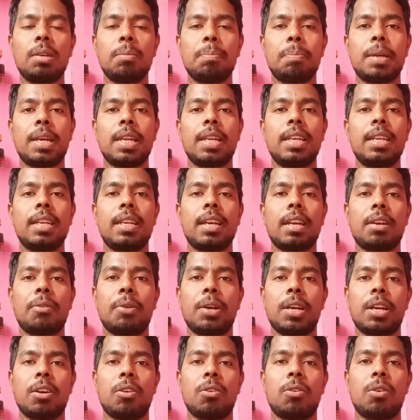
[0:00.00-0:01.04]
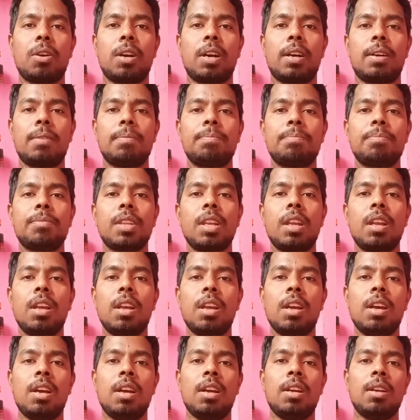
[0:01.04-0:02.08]
रिपेयरिंग करवाना होगा
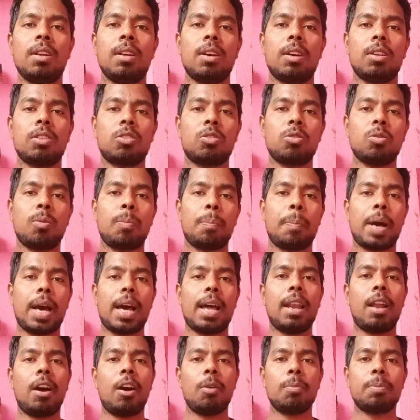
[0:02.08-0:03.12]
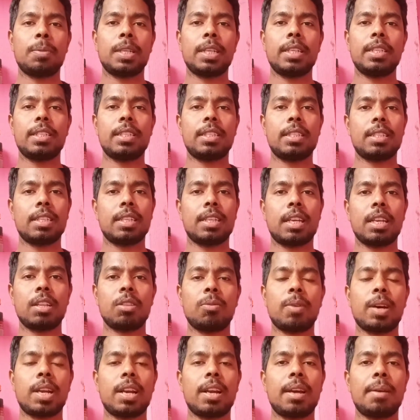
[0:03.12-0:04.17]
तो पहला ऑप्शन के
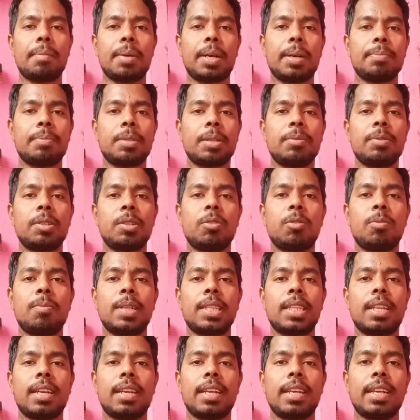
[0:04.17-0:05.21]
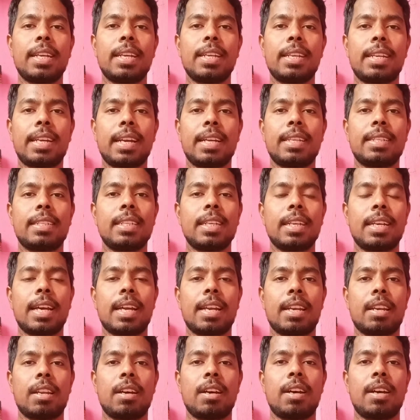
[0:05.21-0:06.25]
द्वारा हम आप सभी को बताएंगे कि कैसे
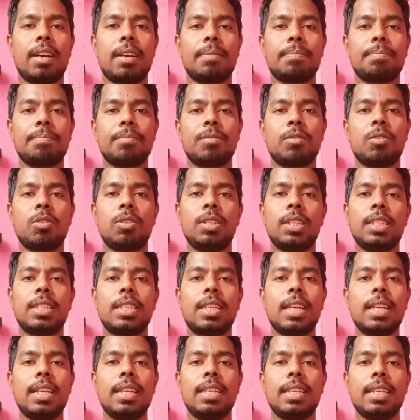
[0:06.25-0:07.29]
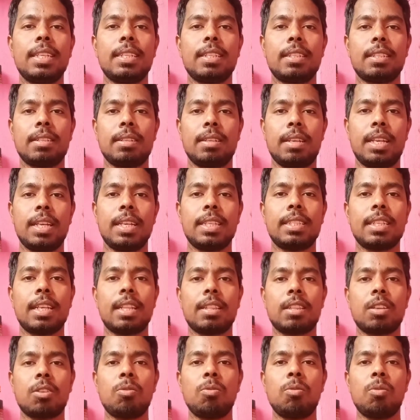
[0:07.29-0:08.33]
करना है तो इसके लिए ले
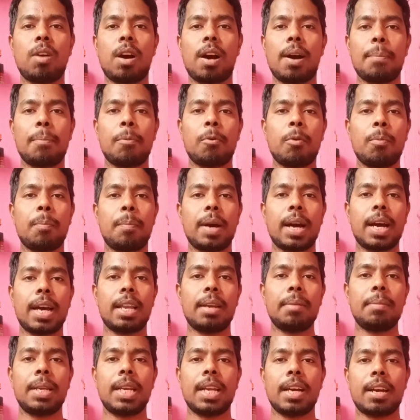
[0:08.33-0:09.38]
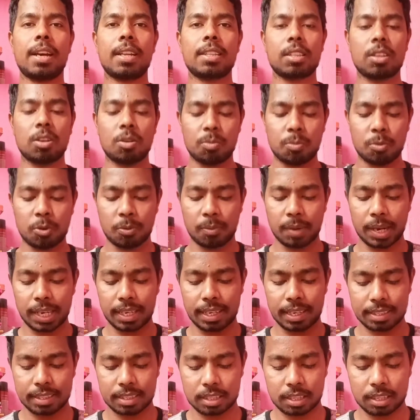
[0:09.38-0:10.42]
चलता हूँ आपको बगल में लगाता हूँ
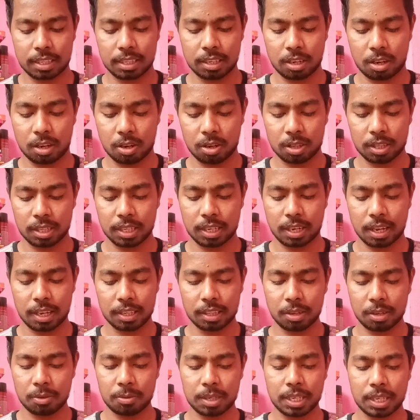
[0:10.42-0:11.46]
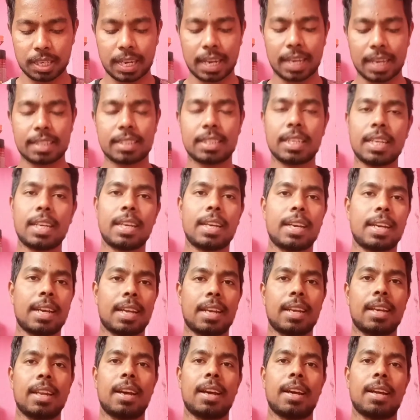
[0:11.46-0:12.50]
मोबाइल स्क्रीन और दिखाता हूँ कि कैसे
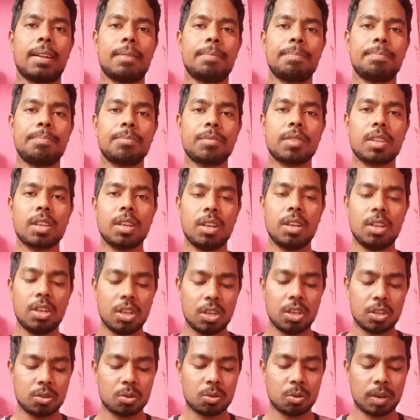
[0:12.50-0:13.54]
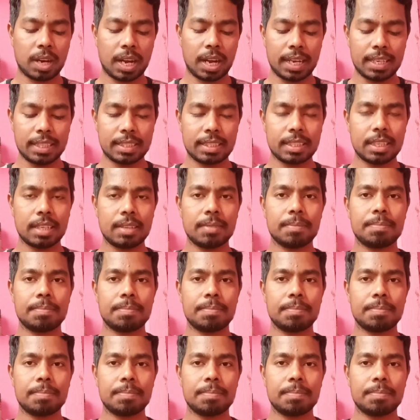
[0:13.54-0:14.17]
करना है तो गाइज